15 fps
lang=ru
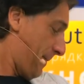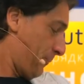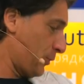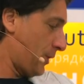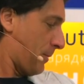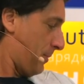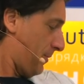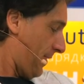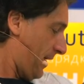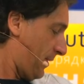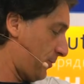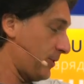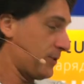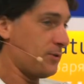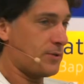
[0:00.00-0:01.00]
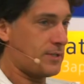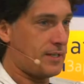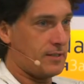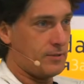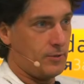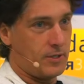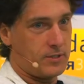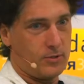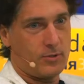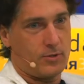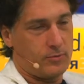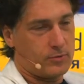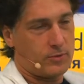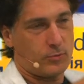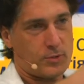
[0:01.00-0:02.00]
Ну, так бывает у, актерской, у актеров,
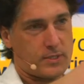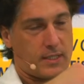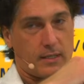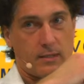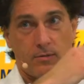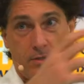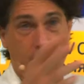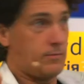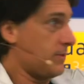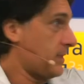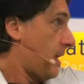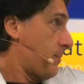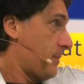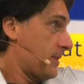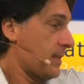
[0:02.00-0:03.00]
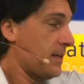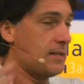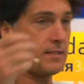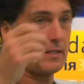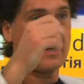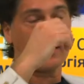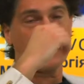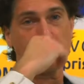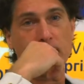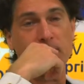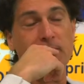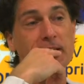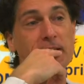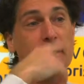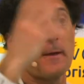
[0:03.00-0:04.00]
у творческих людей, вы сами знаете, как это
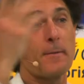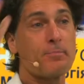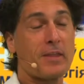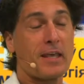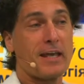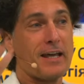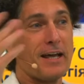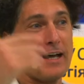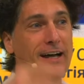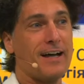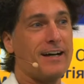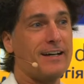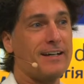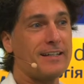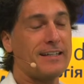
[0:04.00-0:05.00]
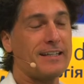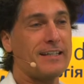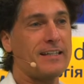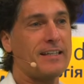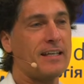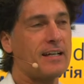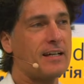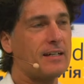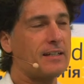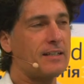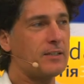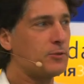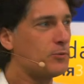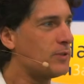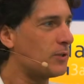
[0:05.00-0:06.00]
бывает. А, я
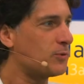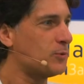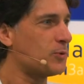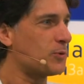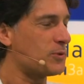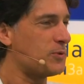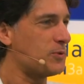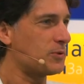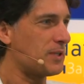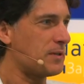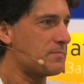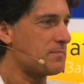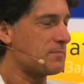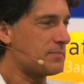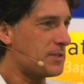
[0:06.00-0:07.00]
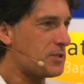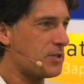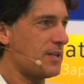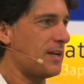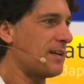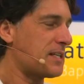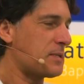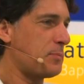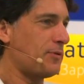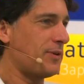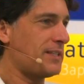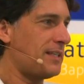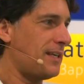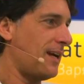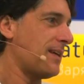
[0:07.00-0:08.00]
иду на кухню, там, начинаю
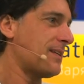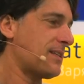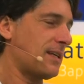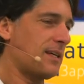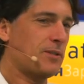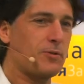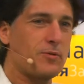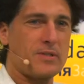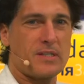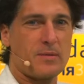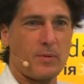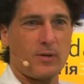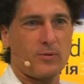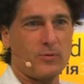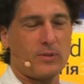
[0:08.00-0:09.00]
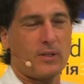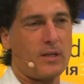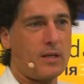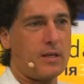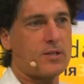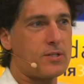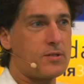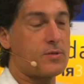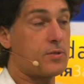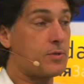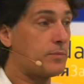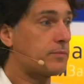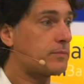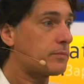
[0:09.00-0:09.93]
разбивать яйца, готовить себе какую-то яичницу,